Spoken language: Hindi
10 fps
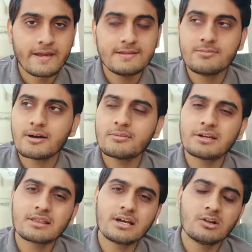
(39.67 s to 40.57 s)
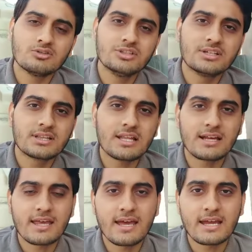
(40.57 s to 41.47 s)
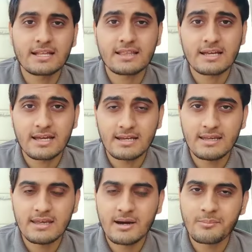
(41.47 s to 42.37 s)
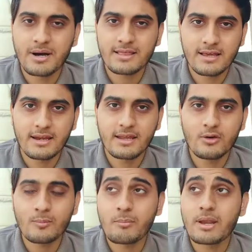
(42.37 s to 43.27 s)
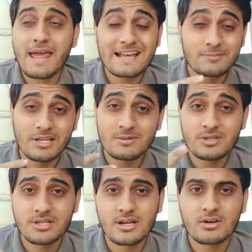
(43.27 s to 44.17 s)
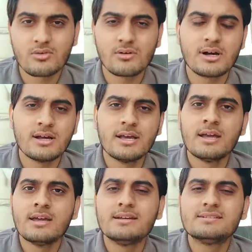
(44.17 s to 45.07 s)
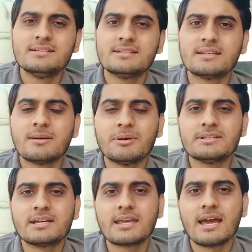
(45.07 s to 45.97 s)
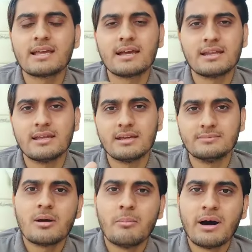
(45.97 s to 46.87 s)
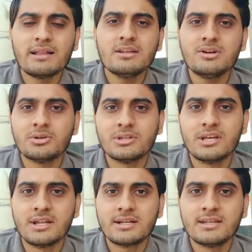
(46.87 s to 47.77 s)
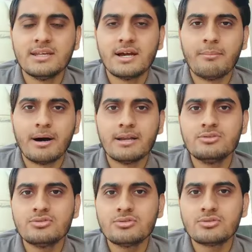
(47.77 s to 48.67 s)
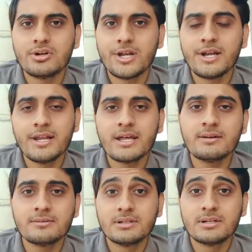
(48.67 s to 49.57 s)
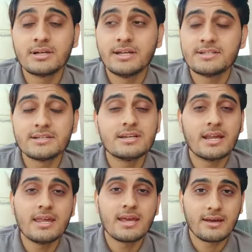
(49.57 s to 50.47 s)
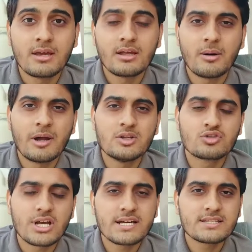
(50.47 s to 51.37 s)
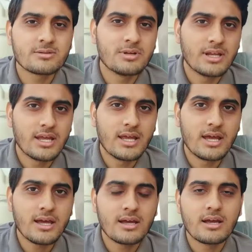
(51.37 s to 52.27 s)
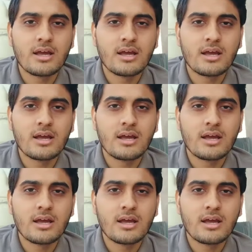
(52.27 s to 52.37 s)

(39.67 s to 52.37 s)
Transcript: इस बात में कितना लॉजिक कितना क्या है कितना क्या नहीं है हम बात करेंगे और मैं मेरा एक्सपीरियंस भी शेयर करूँगा इस चीज़ के पीछे क्या है क्या नहीं है बात ये होती है ना कि हमारे जो इंडियन हिस्ट्री रही है हमारे जो शास्त्र भी रहे हैं